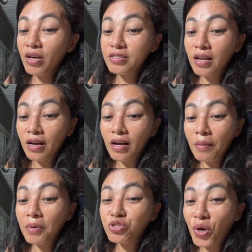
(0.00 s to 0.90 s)
Parang sila,
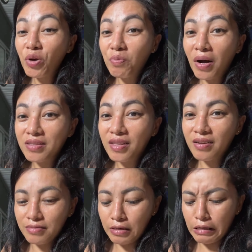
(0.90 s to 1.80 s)
putry ang
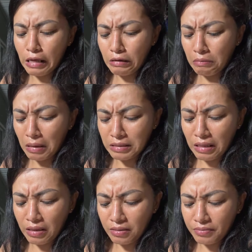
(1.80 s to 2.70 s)
bata. Nga, di ka
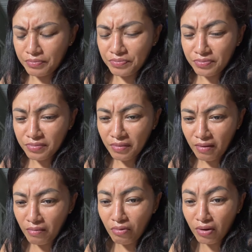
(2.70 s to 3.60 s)
mata eh.
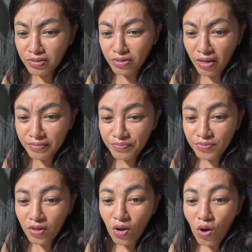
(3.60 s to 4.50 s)
Pukatry.
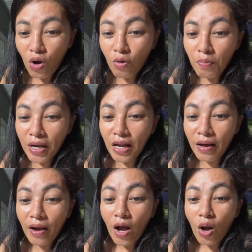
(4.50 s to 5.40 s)
Ugma
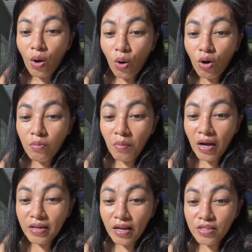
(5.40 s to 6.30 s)
na,
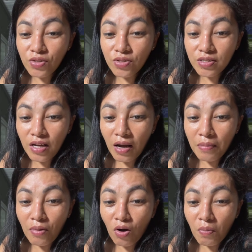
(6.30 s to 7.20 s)
ugma na jud
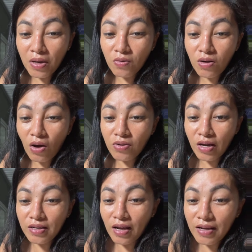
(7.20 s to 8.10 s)
ka mahuman og
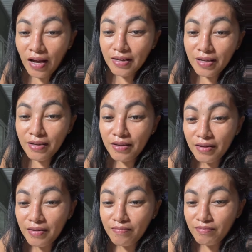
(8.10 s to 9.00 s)
kaon ana
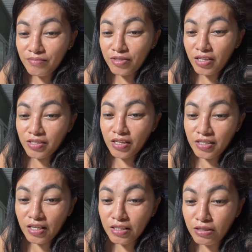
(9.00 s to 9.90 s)
gani
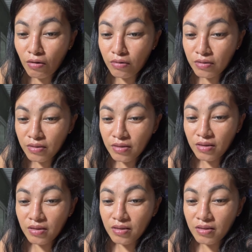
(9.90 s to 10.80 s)
JC Singson.